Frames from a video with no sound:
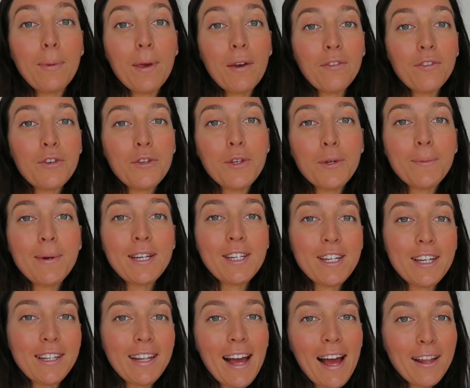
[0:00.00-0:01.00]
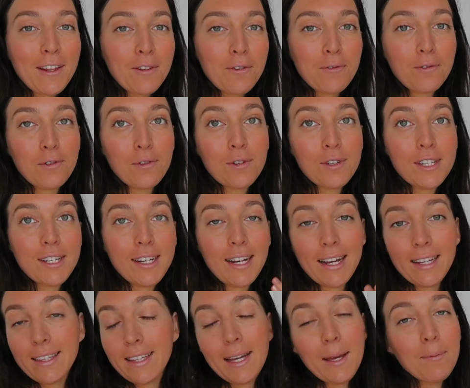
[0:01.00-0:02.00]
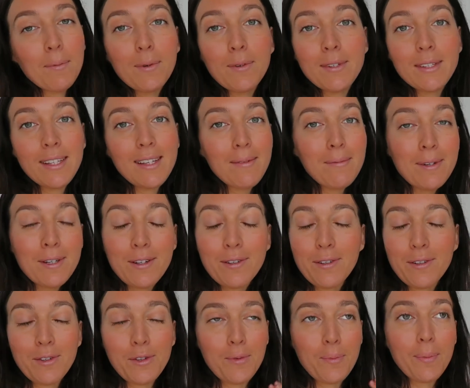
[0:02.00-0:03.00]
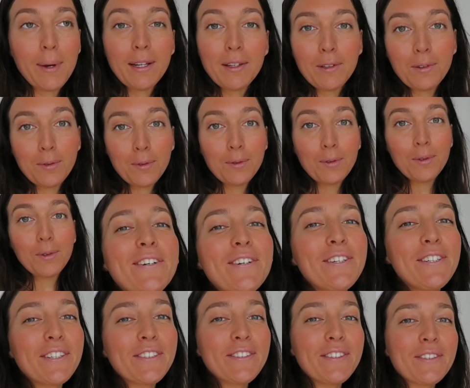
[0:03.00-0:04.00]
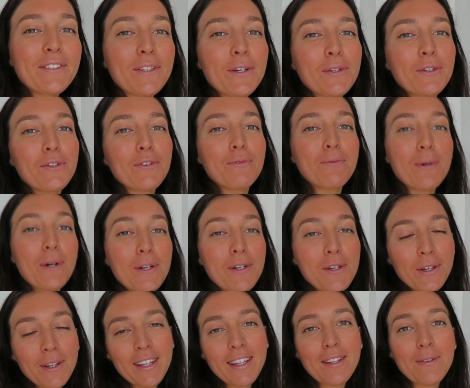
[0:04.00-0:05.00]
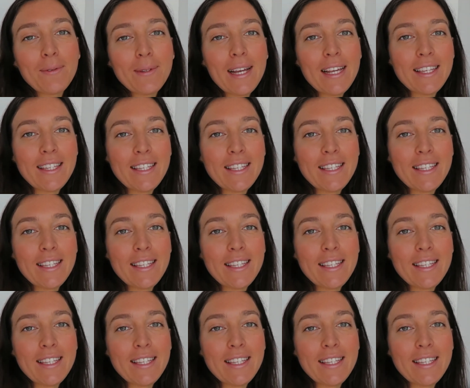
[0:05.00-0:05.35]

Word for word: Bienvenue sur ma chaîne à nouveau, j'ai l'air très bronzée mais je ne le suis pas du tout. Aujourd'hui on se retrouve pour une journée dans mon